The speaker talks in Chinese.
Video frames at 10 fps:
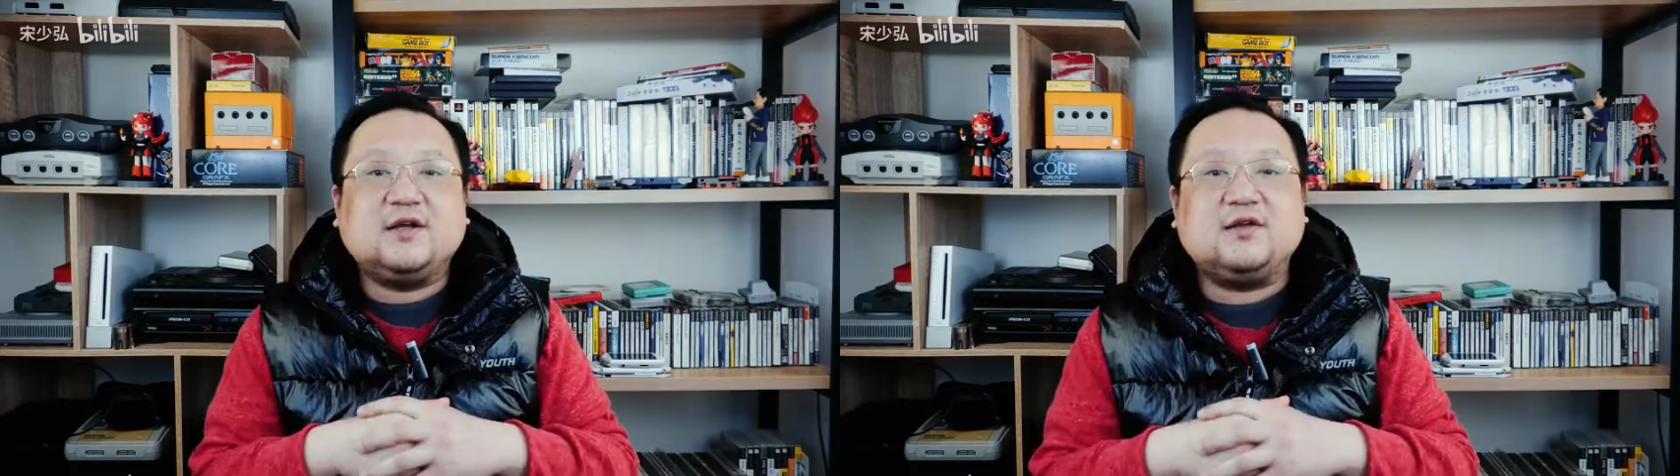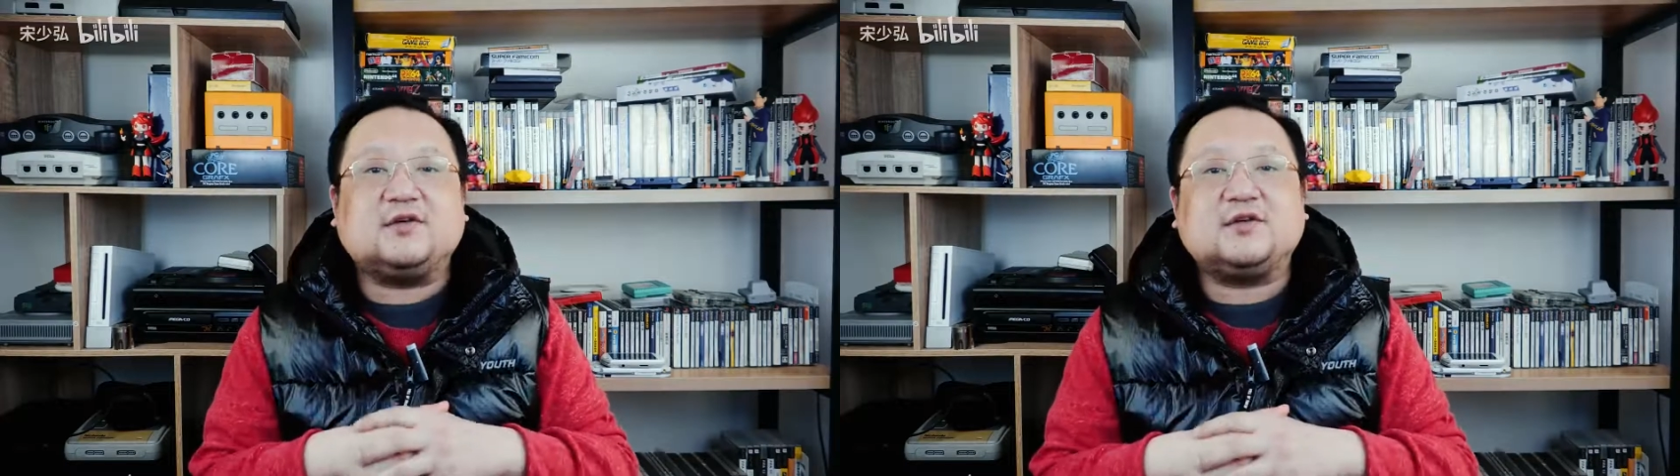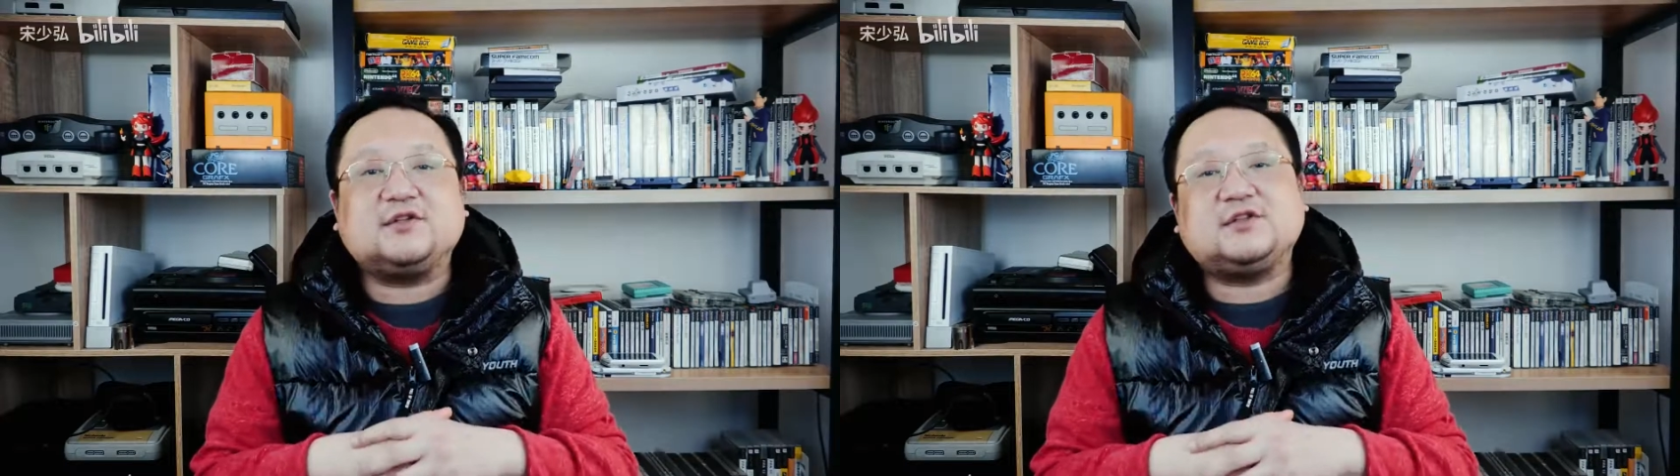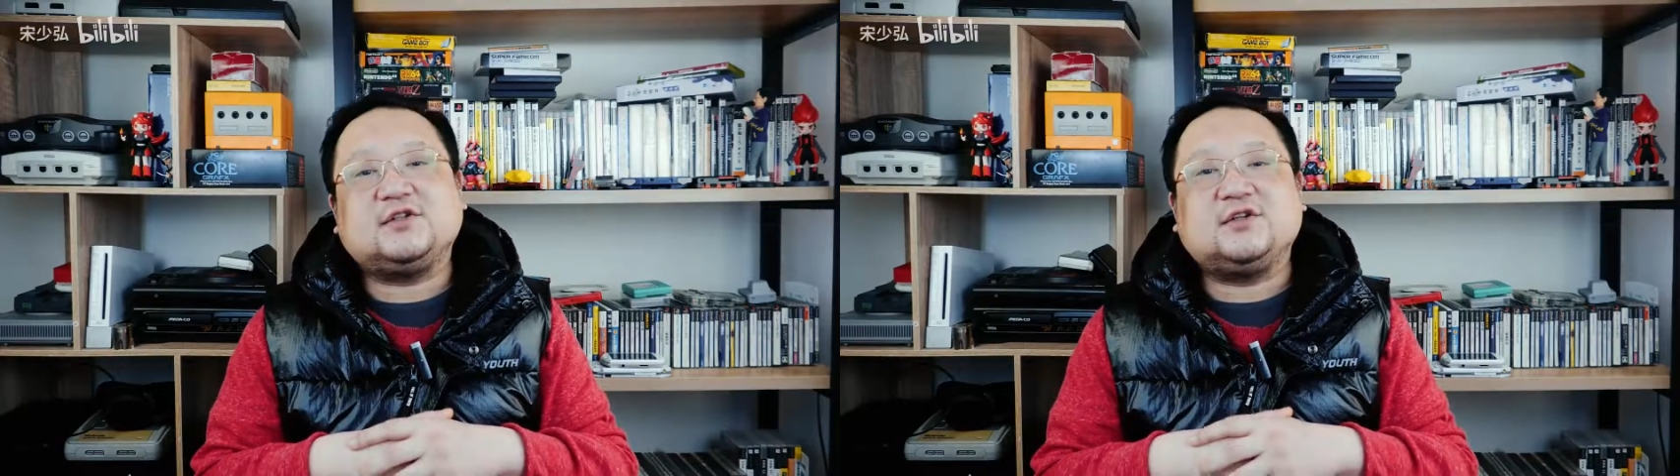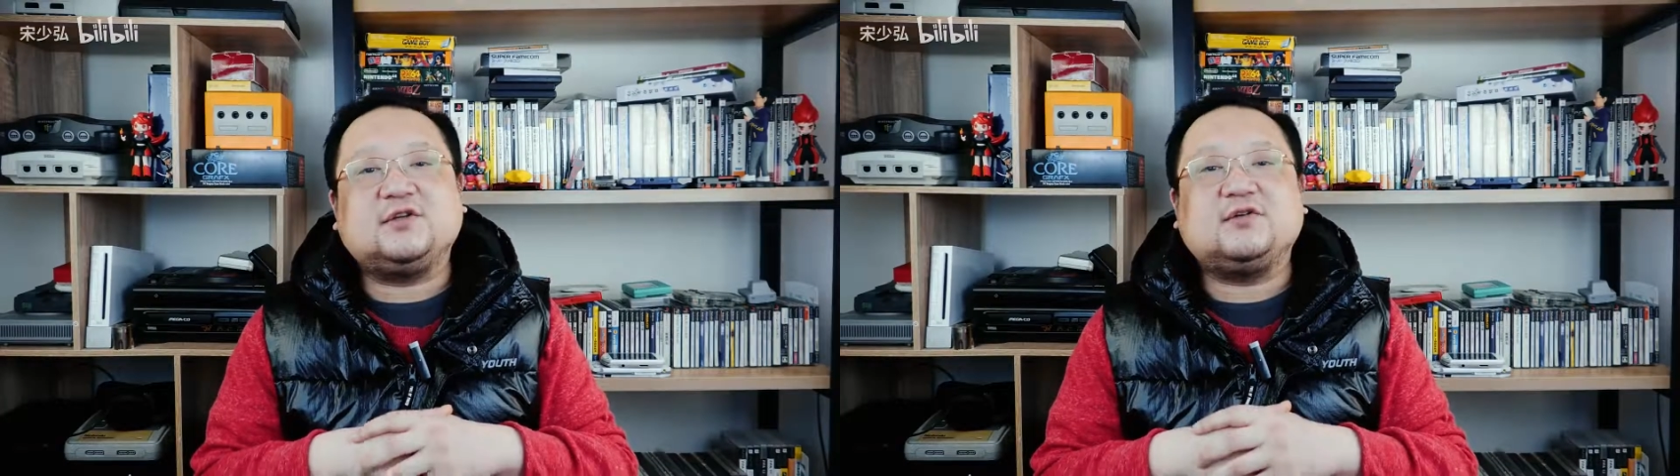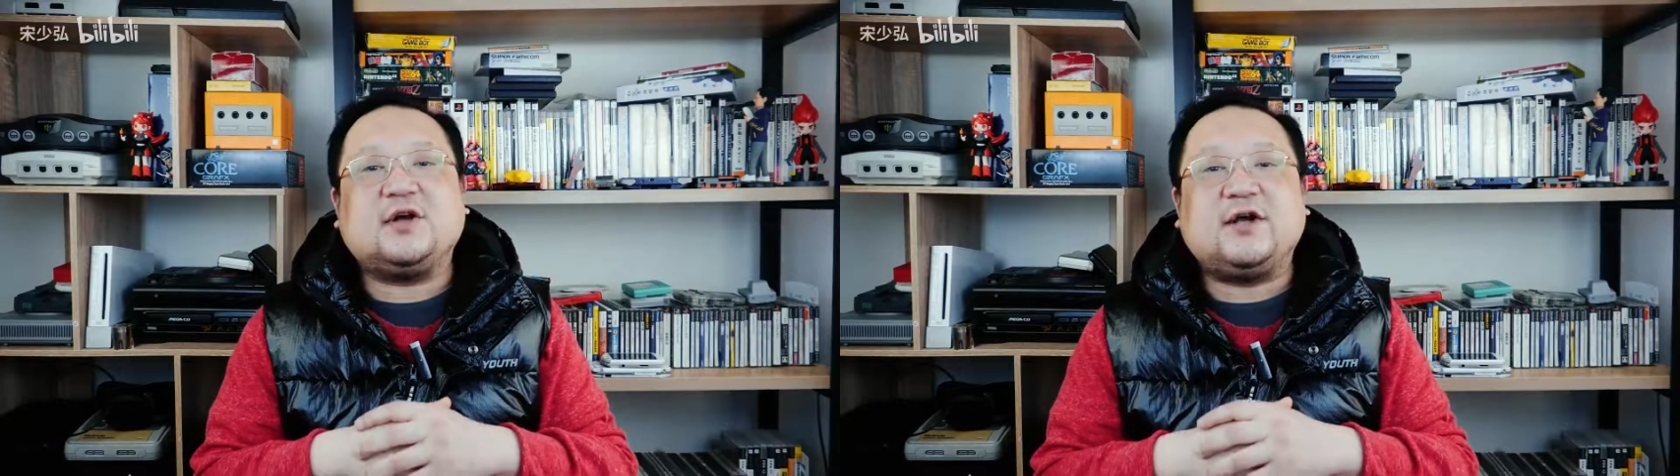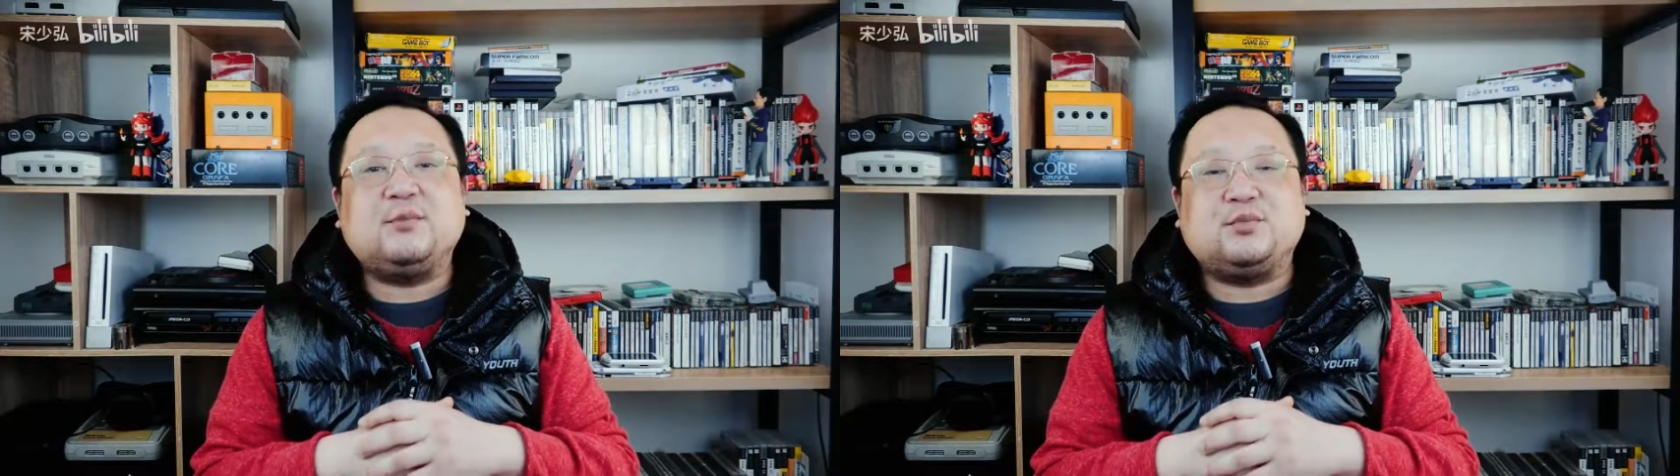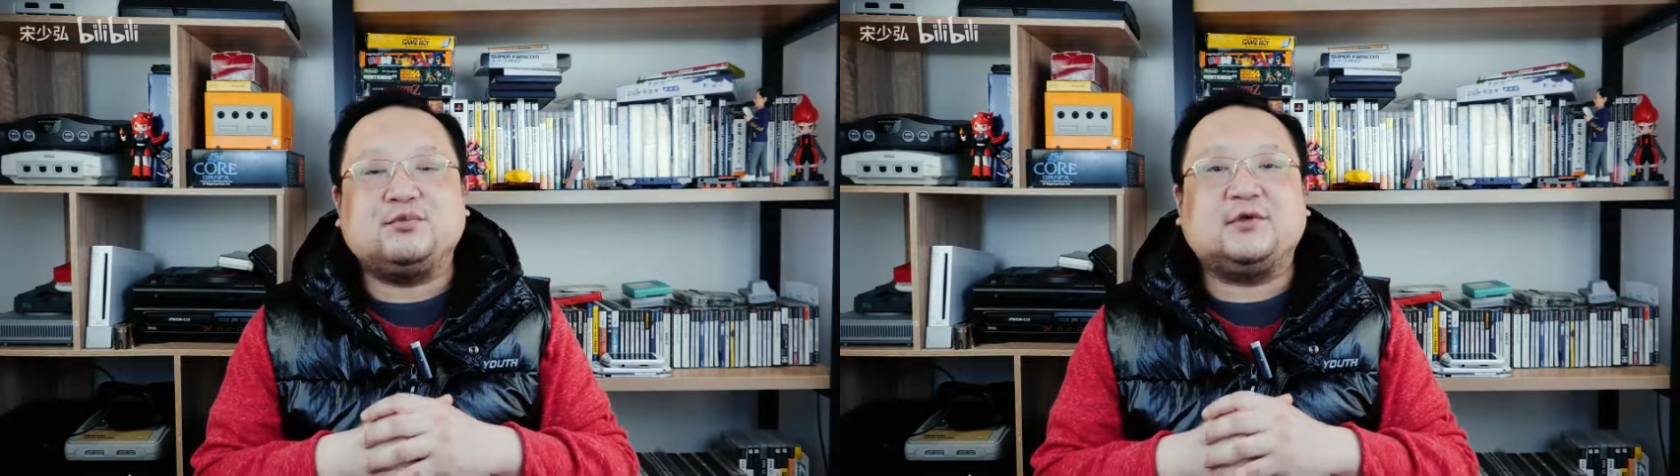有的是后来
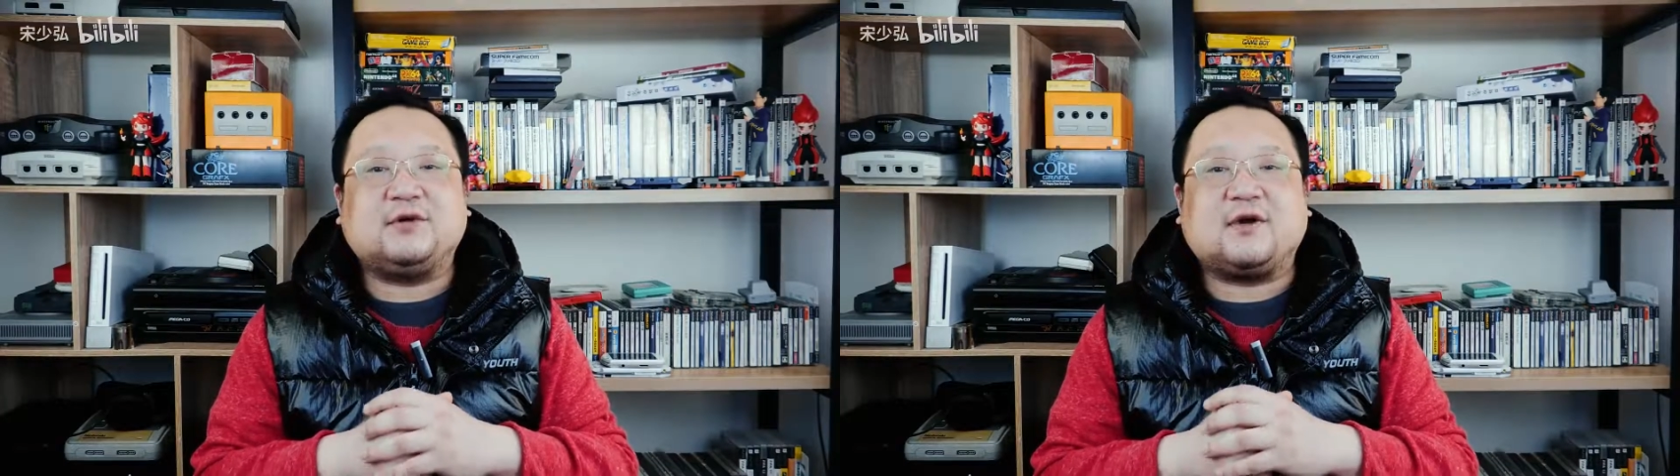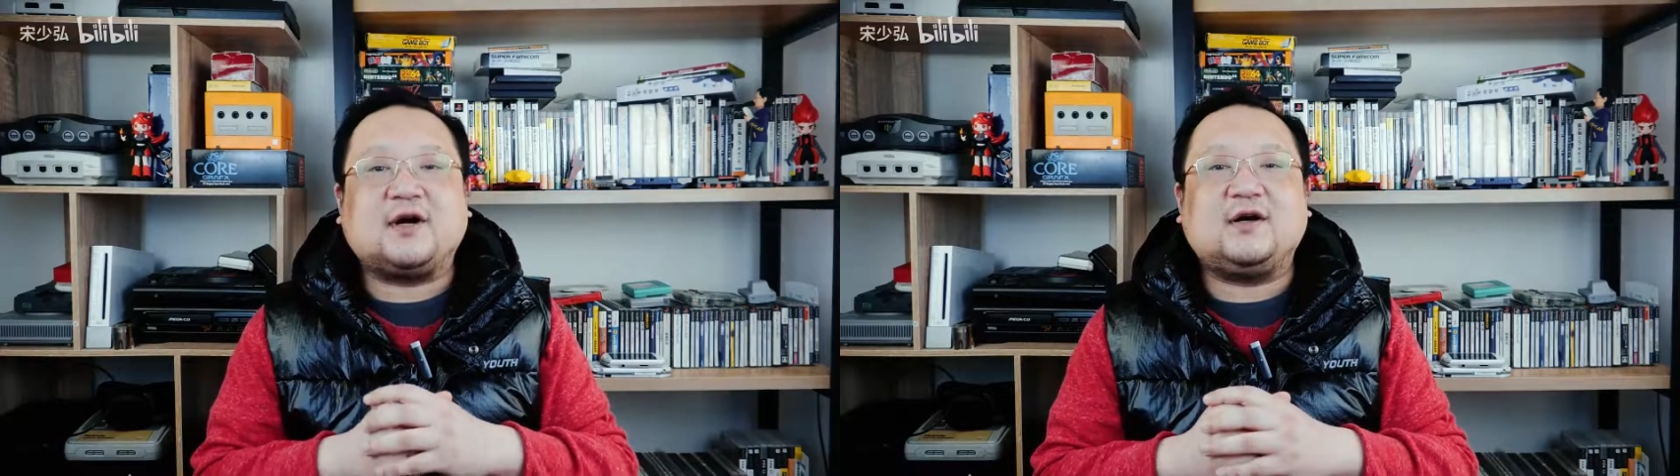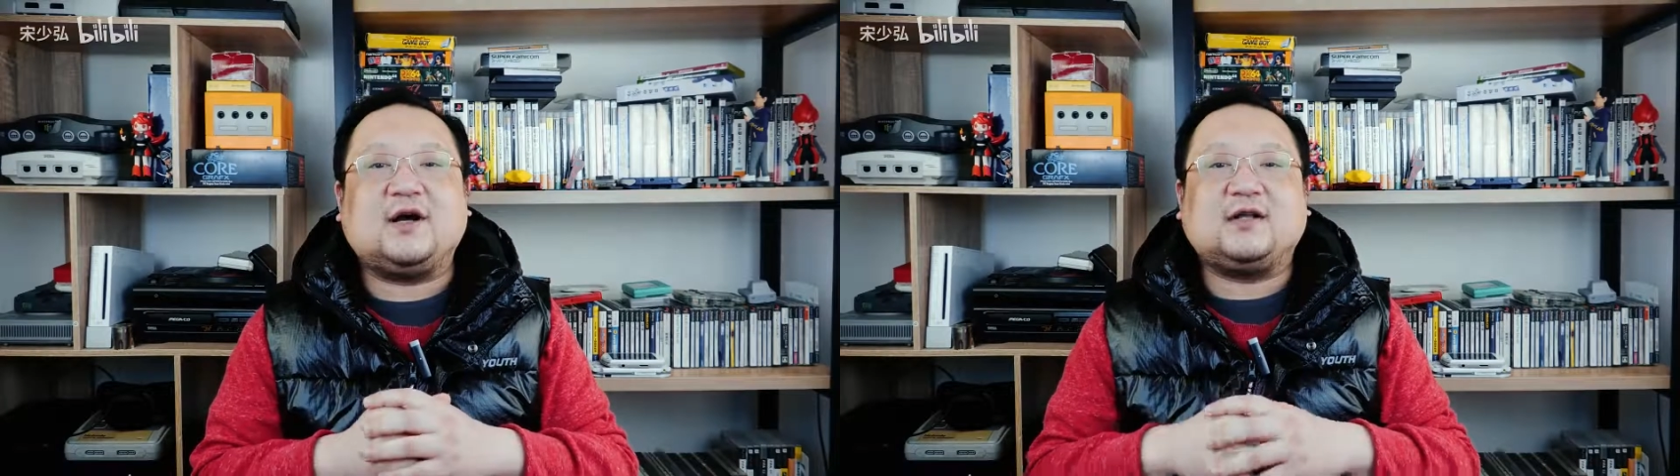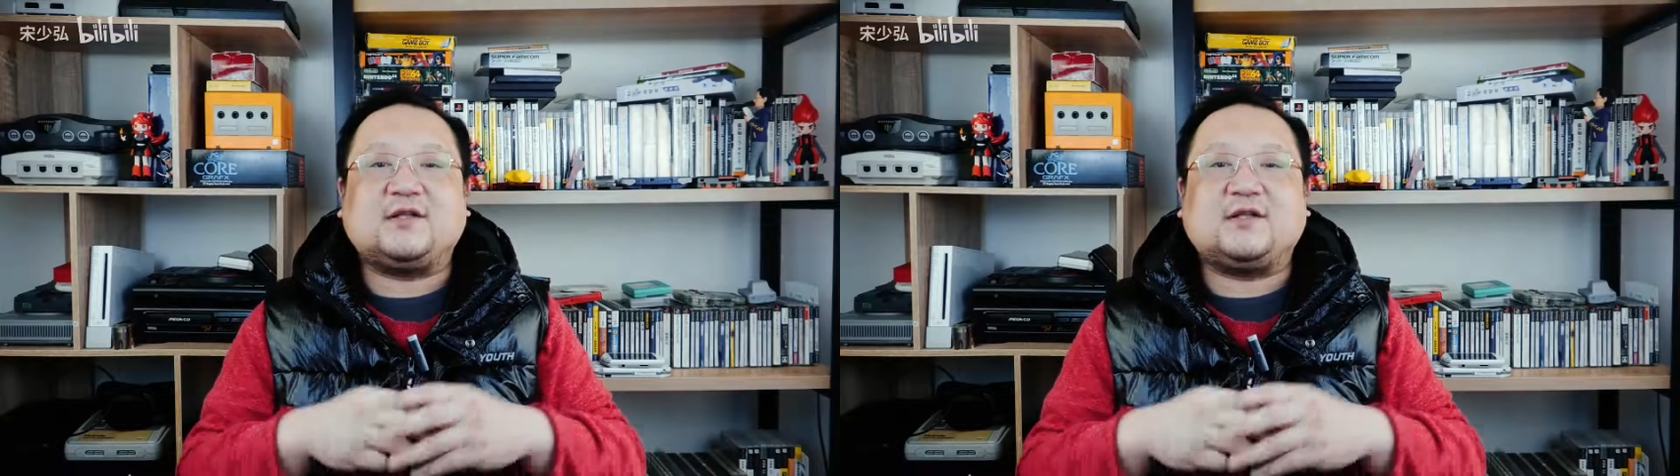补的玩啊，